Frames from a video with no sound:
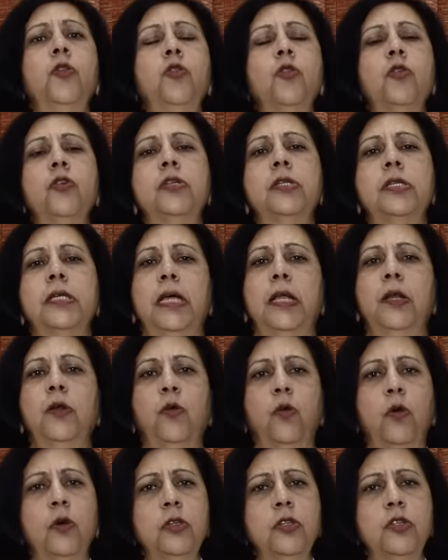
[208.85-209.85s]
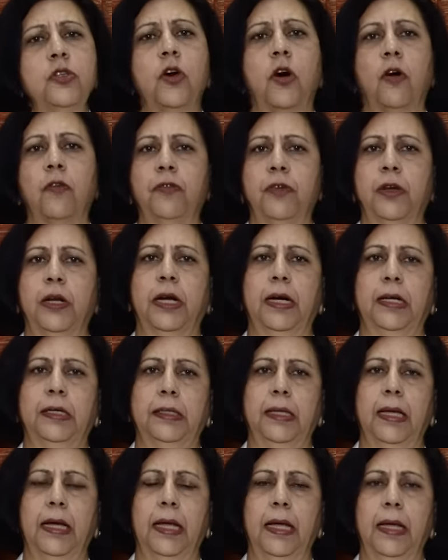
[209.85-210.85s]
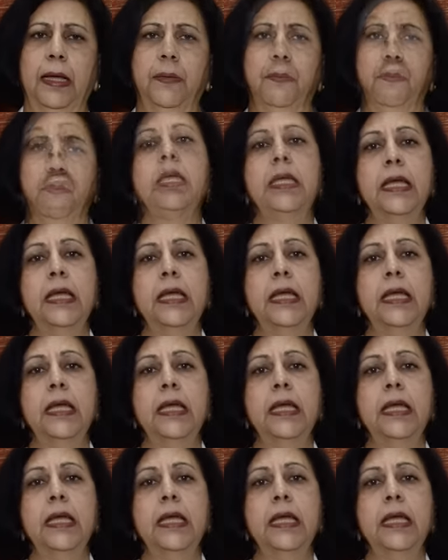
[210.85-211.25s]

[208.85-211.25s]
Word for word: जो स्किन को सॉफ्ट रखता है